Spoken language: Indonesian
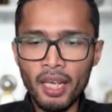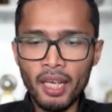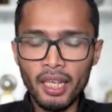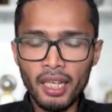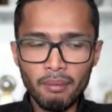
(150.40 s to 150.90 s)

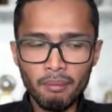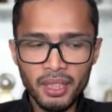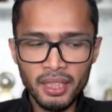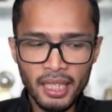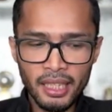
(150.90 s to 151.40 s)
ini
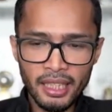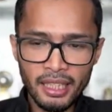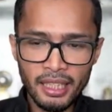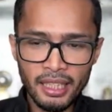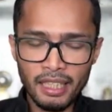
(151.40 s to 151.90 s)

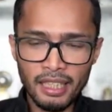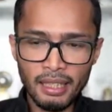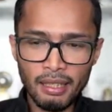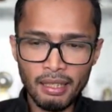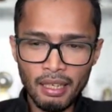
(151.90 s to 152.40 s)
menjadi
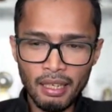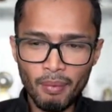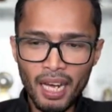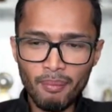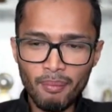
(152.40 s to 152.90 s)
uh,
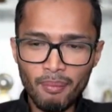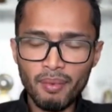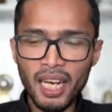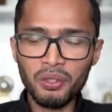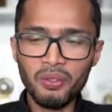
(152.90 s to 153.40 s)
bahan
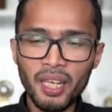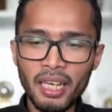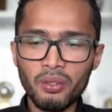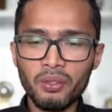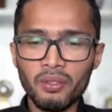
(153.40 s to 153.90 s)
pertimbangan juga
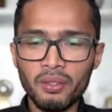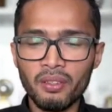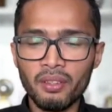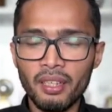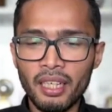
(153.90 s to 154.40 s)
ya untuk
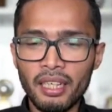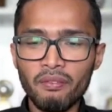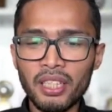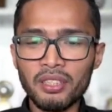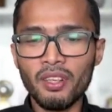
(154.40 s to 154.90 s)
untuk uh,
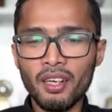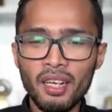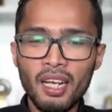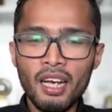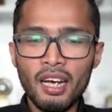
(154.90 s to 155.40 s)
investor
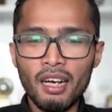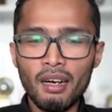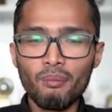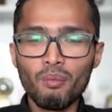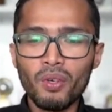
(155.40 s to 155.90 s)

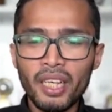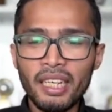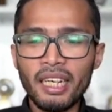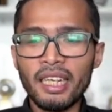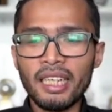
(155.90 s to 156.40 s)
uh,
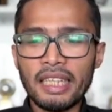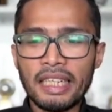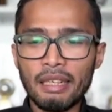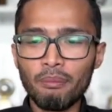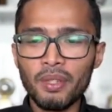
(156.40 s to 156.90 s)
mungkin
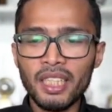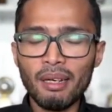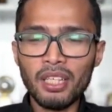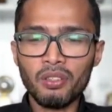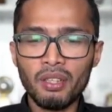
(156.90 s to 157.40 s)
uh, bisa
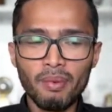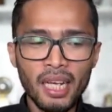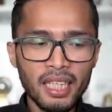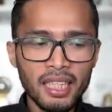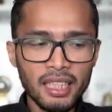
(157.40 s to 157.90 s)
masuk
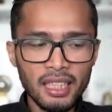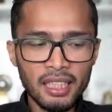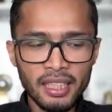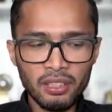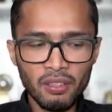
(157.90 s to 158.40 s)
kembali ke
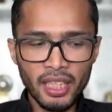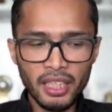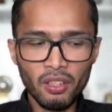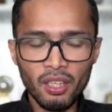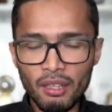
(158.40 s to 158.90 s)

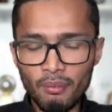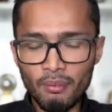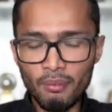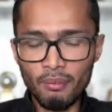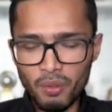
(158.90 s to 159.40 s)
sektor-sektor uh,
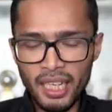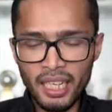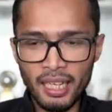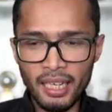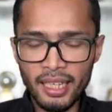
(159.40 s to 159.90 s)
perkebunan
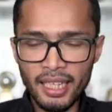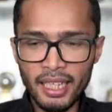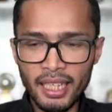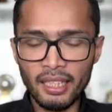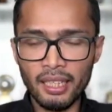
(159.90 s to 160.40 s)
uh, ini
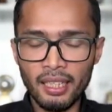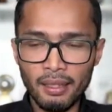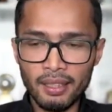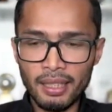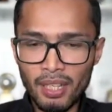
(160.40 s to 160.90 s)
ter, oh. uh,
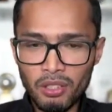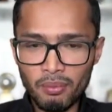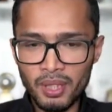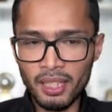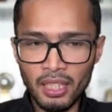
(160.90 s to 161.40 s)
termasuk
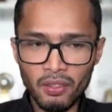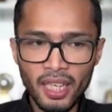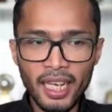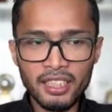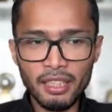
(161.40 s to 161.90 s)
salah
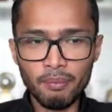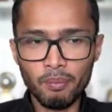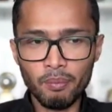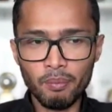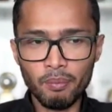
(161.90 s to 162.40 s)
satunya LC,
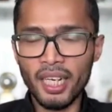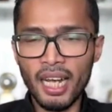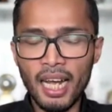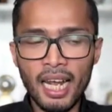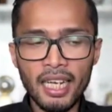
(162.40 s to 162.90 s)
kemudian
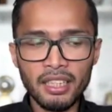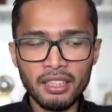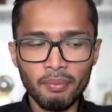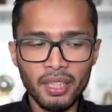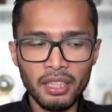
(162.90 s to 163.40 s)
AALI
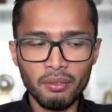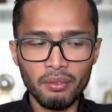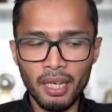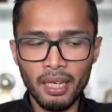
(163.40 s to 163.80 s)
seperti itu Mbak.